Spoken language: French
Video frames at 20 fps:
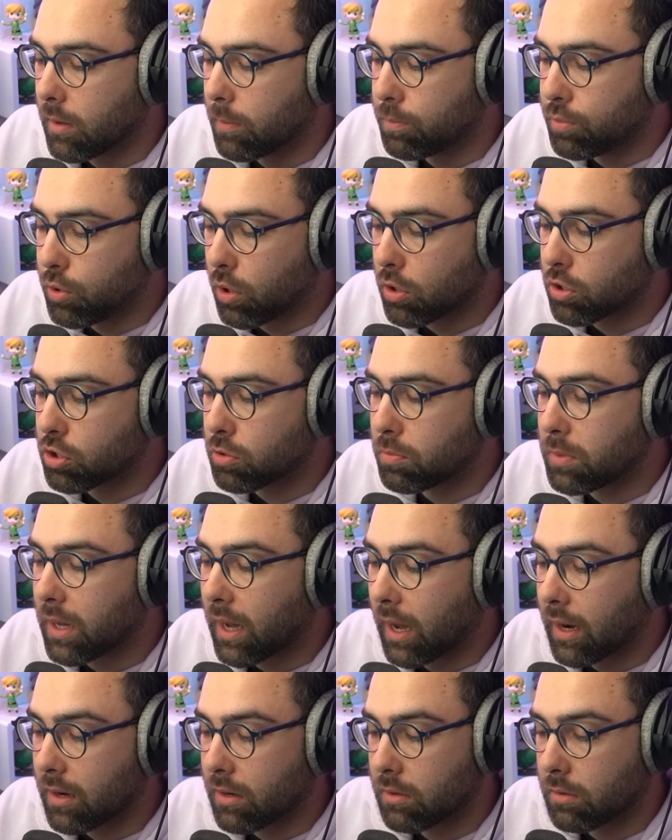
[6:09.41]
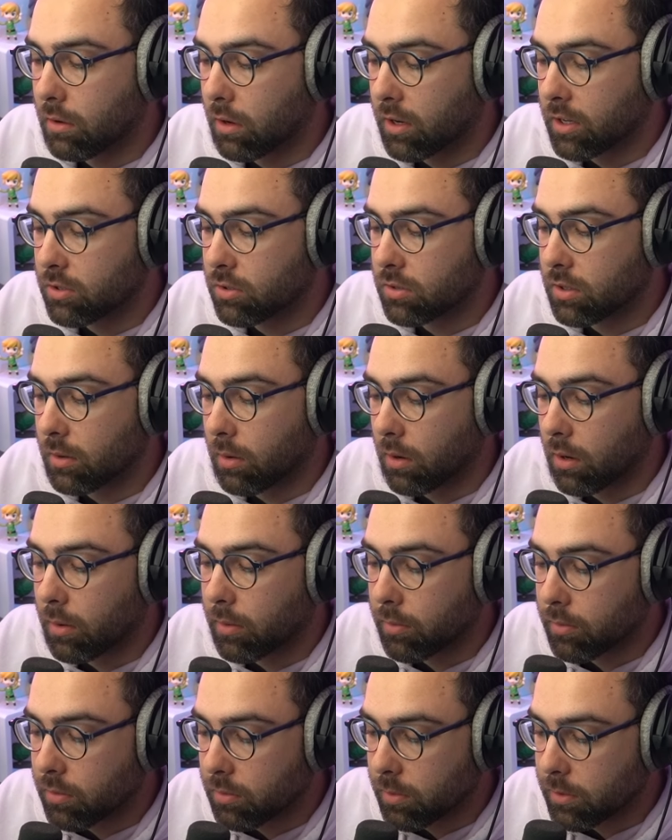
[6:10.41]
Pioche miracle. Alors, qu'est-ce que c'est
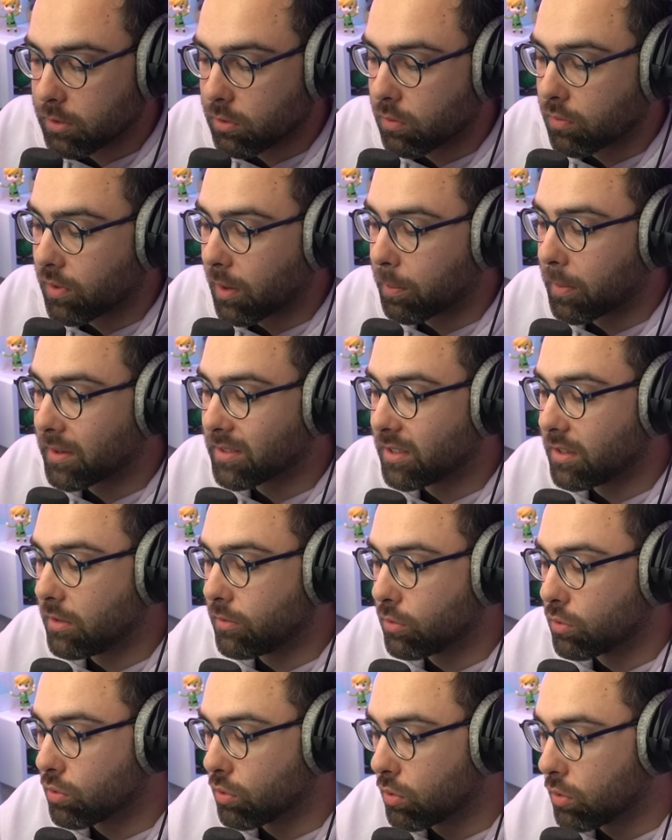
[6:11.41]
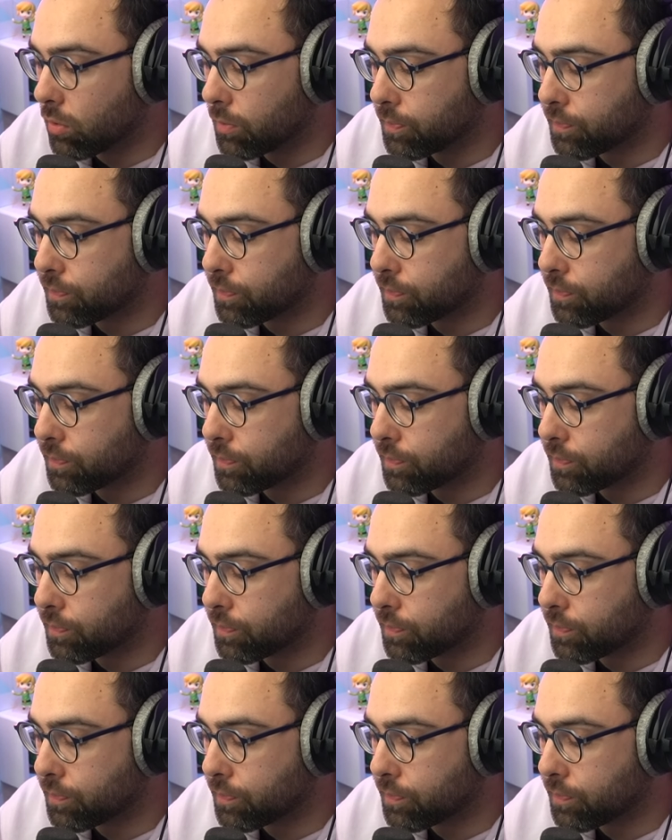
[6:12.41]
oui, parce qu'on vient de passer niveau 2.